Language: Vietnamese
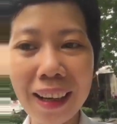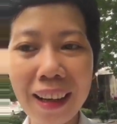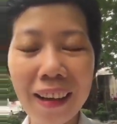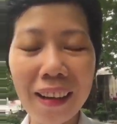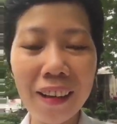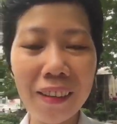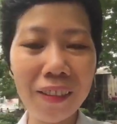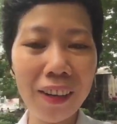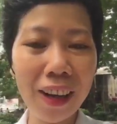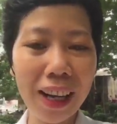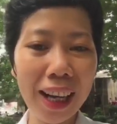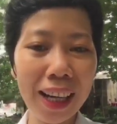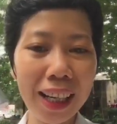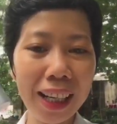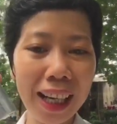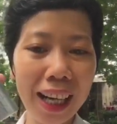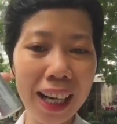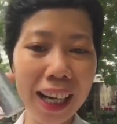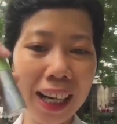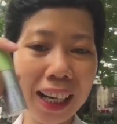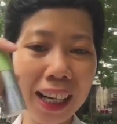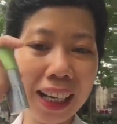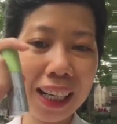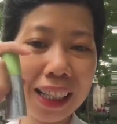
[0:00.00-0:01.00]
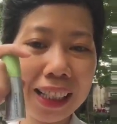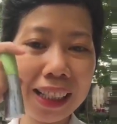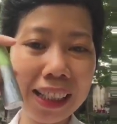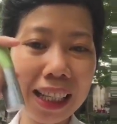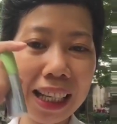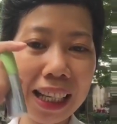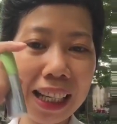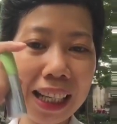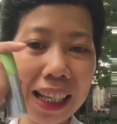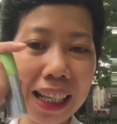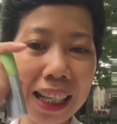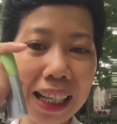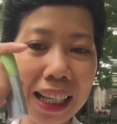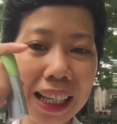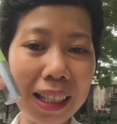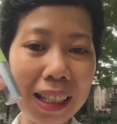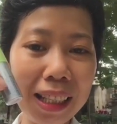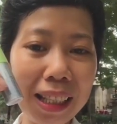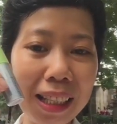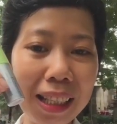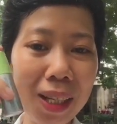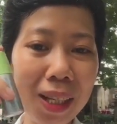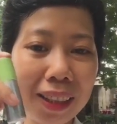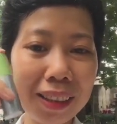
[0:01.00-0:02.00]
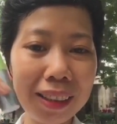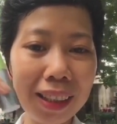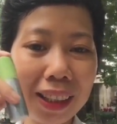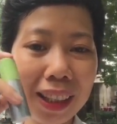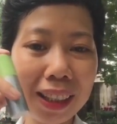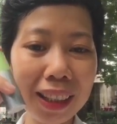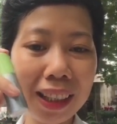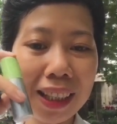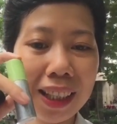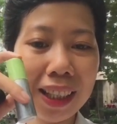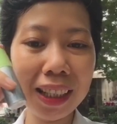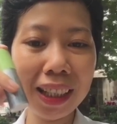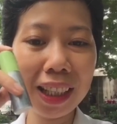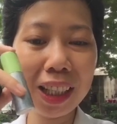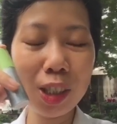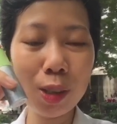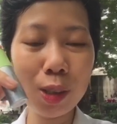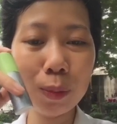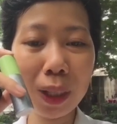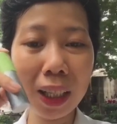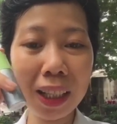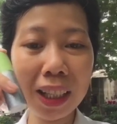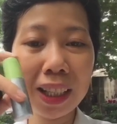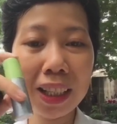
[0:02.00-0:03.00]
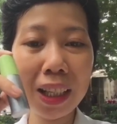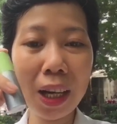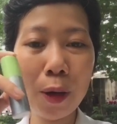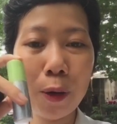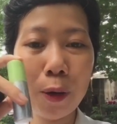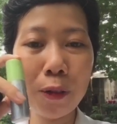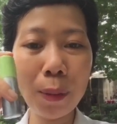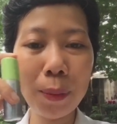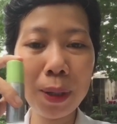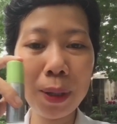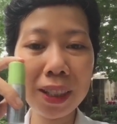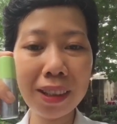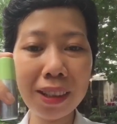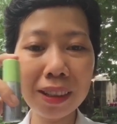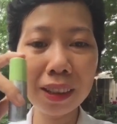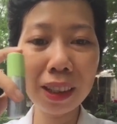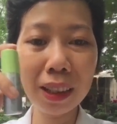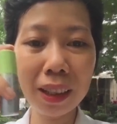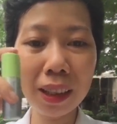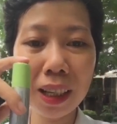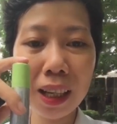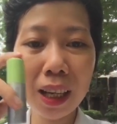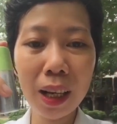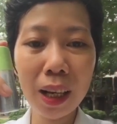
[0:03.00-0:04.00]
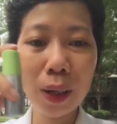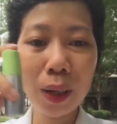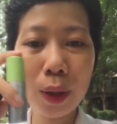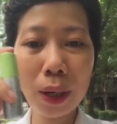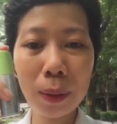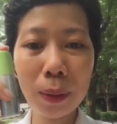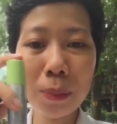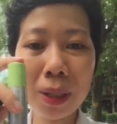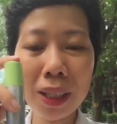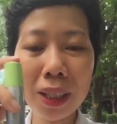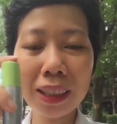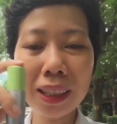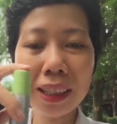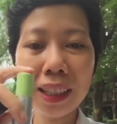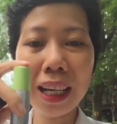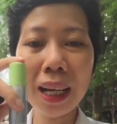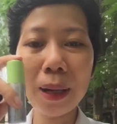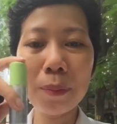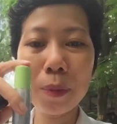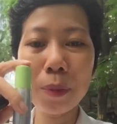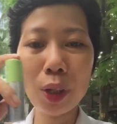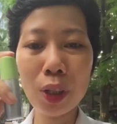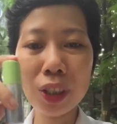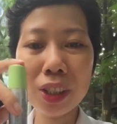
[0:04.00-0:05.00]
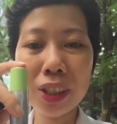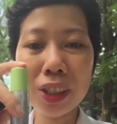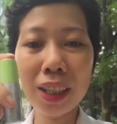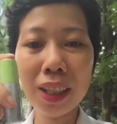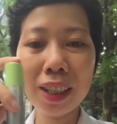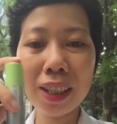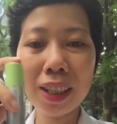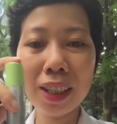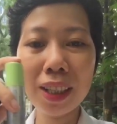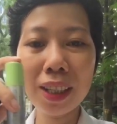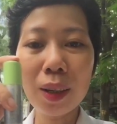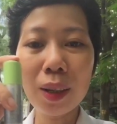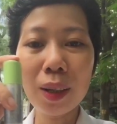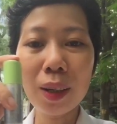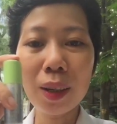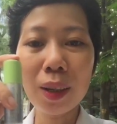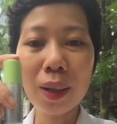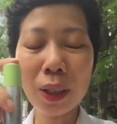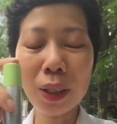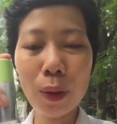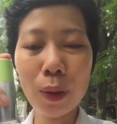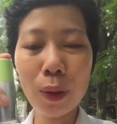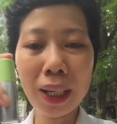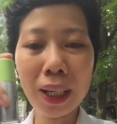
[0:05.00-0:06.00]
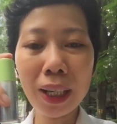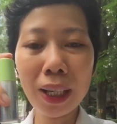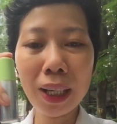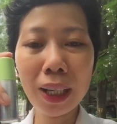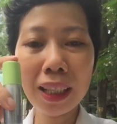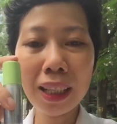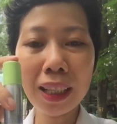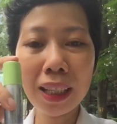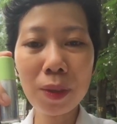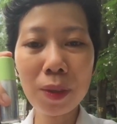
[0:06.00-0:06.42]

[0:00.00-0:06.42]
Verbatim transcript: và cả cái đây là cái xịt miệng rất là tiện khi chúng ta đi đâu và bây giờ thì Loan mời tất cả mọi người cùng Loan đến thăm